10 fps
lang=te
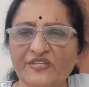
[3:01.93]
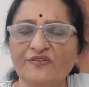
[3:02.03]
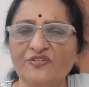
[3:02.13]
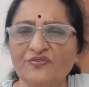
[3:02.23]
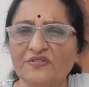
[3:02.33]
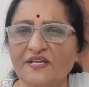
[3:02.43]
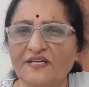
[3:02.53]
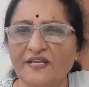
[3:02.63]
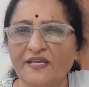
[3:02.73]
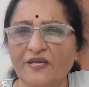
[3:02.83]
ఎందుకు
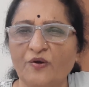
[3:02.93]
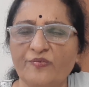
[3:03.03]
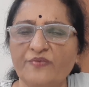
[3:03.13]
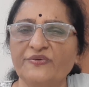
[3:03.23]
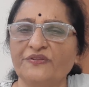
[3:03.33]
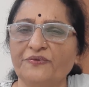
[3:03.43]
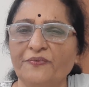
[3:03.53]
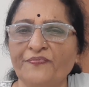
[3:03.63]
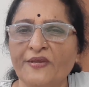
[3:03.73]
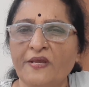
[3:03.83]
చెబుతున్నానంటే ఈ హోమియో మందు
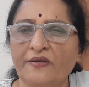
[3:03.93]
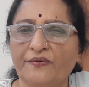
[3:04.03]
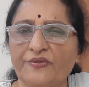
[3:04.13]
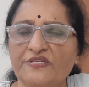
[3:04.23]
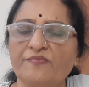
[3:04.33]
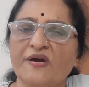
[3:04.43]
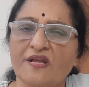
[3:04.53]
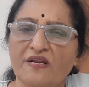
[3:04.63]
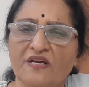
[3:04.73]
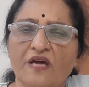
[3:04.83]
గురించి మా
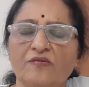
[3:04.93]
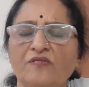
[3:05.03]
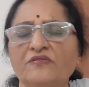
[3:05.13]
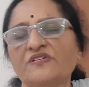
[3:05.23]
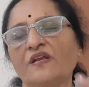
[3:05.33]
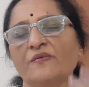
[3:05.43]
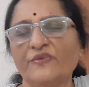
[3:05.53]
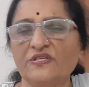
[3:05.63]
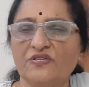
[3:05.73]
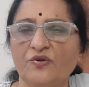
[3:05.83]
నాన్నగారు చాలా
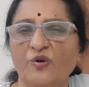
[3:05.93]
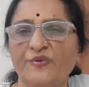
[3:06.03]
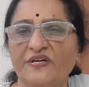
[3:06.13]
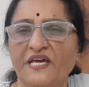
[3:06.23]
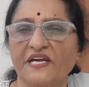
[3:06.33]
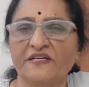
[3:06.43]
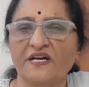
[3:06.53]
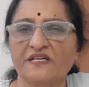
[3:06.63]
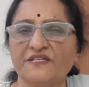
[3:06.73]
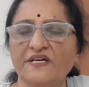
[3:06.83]
మంచి హోమియో
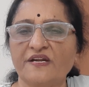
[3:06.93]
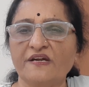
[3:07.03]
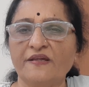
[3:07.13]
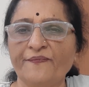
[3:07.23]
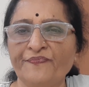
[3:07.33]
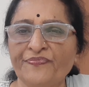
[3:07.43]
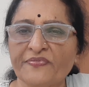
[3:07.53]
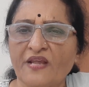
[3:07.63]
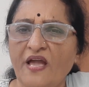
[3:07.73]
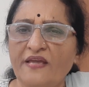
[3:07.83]
డాక్టర్ గారండి
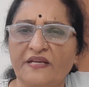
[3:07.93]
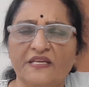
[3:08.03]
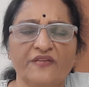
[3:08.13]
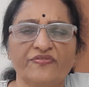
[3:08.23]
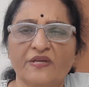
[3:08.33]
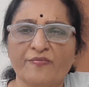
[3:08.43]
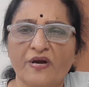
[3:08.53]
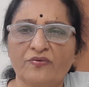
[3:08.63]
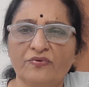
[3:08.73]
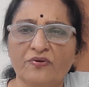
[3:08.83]
ఆయన ఎంత
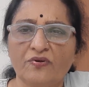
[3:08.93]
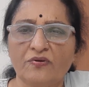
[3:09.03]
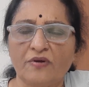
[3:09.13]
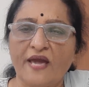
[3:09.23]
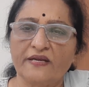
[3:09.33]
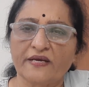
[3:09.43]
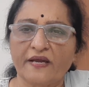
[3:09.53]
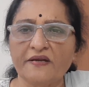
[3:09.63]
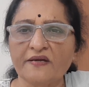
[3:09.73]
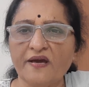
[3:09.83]
మా ఊర్లో ఆయన
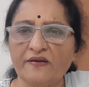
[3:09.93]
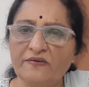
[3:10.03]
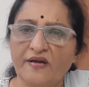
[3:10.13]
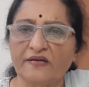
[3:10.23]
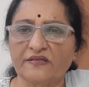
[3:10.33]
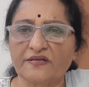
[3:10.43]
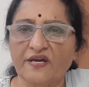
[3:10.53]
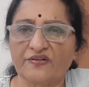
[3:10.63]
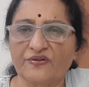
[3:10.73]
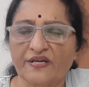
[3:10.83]
కరణం గారు డాక్టర్
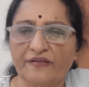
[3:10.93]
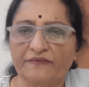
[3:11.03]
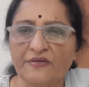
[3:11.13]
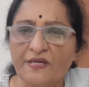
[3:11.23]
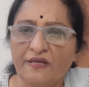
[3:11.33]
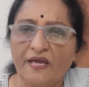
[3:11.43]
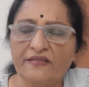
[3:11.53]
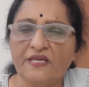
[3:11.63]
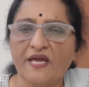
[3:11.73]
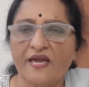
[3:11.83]
గారు కూడా కాదు
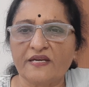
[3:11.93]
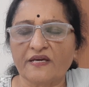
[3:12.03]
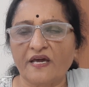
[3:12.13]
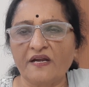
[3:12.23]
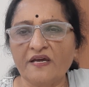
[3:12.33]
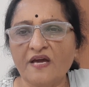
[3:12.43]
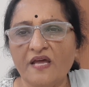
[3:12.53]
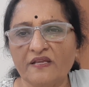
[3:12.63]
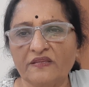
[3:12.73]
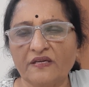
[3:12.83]
అయితే ఆయన కరణం
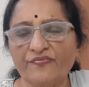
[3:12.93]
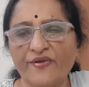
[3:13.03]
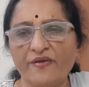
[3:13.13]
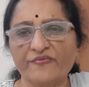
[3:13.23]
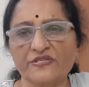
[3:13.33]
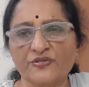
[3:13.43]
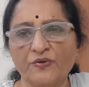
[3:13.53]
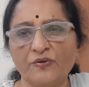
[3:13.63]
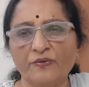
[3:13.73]
గారు ఎంత ఫేమసో